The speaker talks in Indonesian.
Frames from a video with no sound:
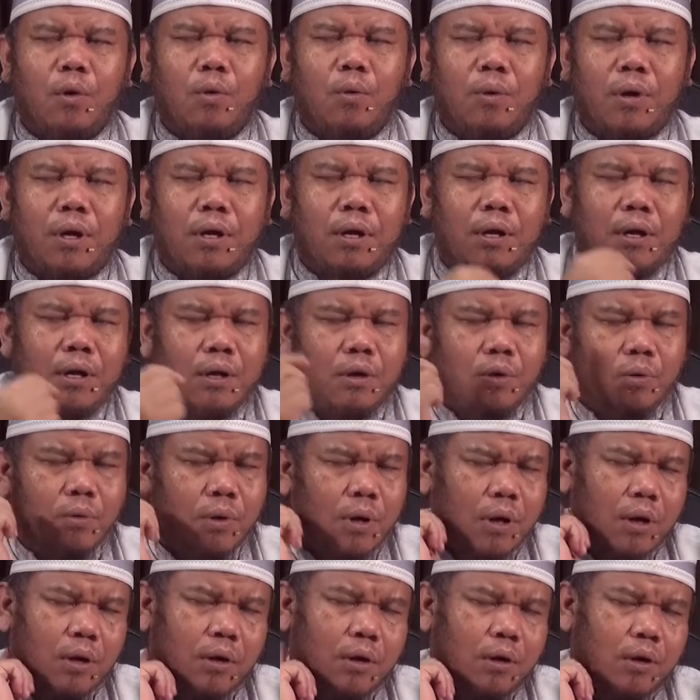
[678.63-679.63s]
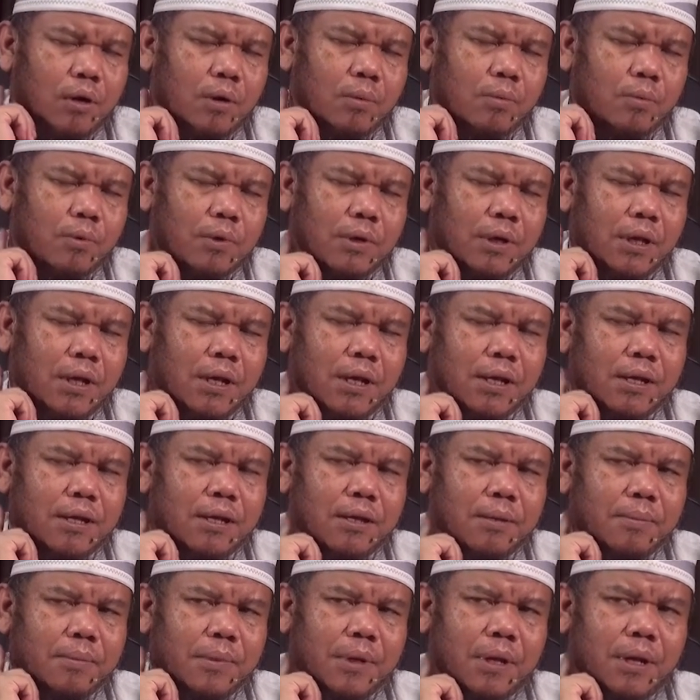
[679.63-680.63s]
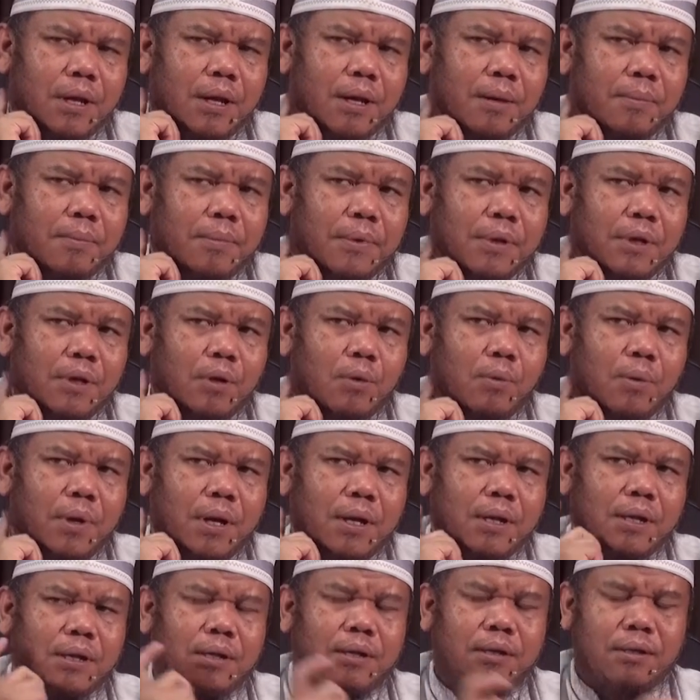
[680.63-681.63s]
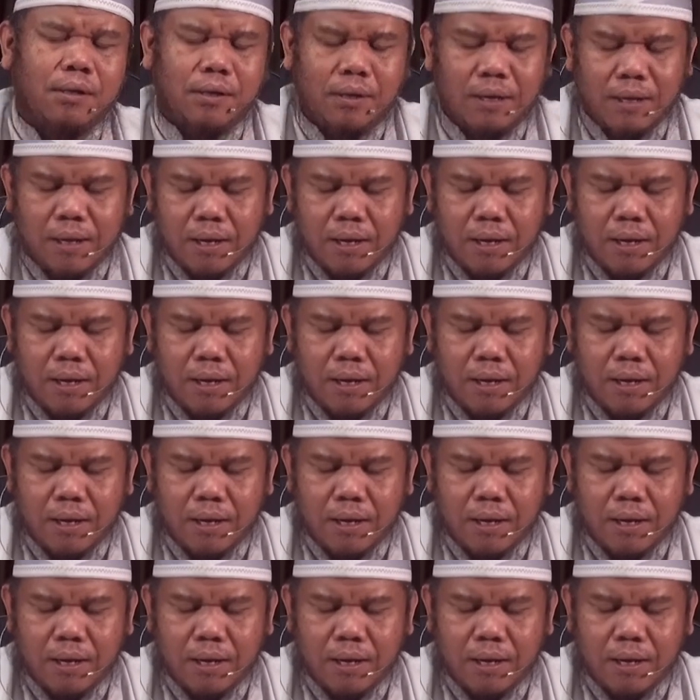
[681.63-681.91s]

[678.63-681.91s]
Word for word: wa nahnu aqrabu ilaihi min hablil warid.